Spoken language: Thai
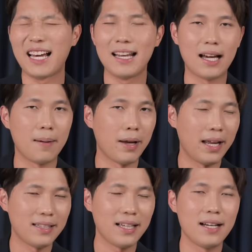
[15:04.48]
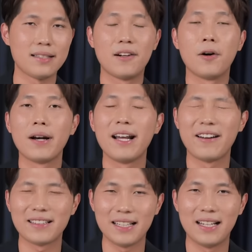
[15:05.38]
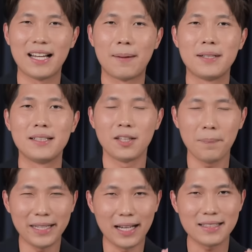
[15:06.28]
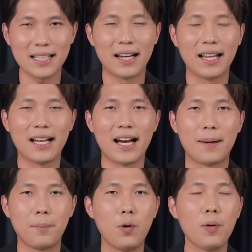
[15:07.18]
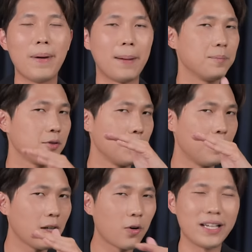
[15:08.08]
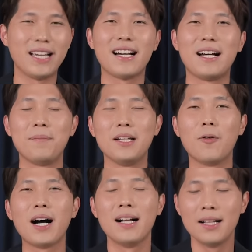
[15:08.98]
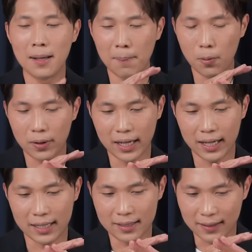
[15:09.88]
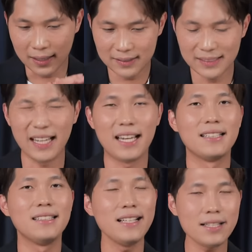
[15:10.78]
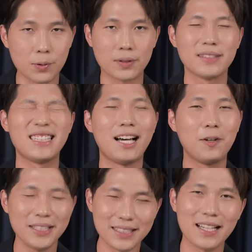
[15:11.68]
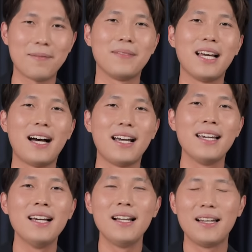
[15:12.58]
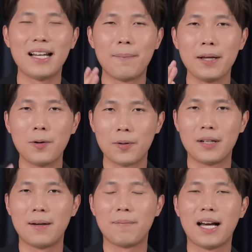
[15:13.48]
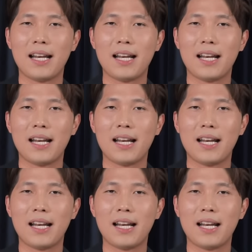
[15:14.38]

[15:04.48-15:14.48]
ในการหา managers หรือว่า director เลยครับคือต้องมีทักษะในการพูดแบบ super clear ครับหรือว่าพูดให้ชัดเจนที่สุดเท่าที่จะทำได้และทำให้คนทำ